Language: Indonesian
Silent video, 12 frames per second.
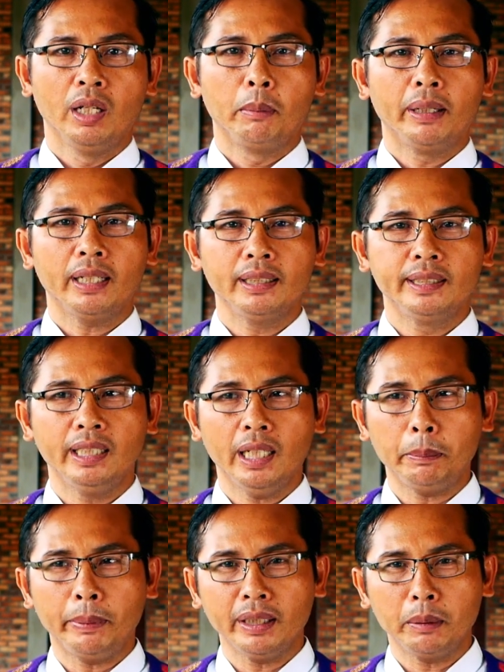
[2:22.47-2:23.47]
Barang
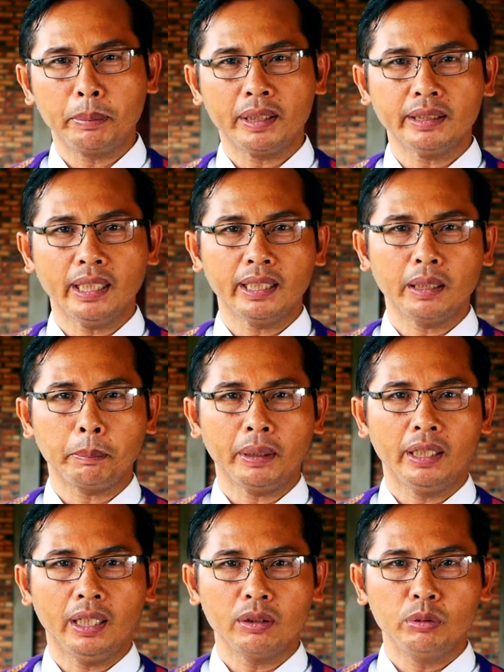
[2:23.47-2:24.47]
siapa yang percaya
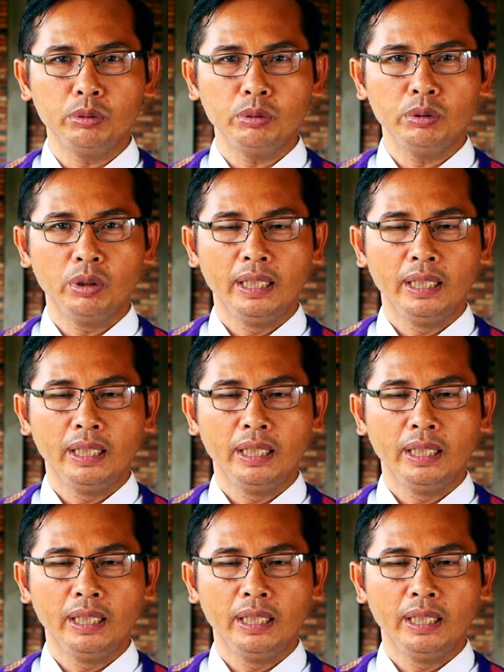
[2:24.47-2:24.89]
kepadaku,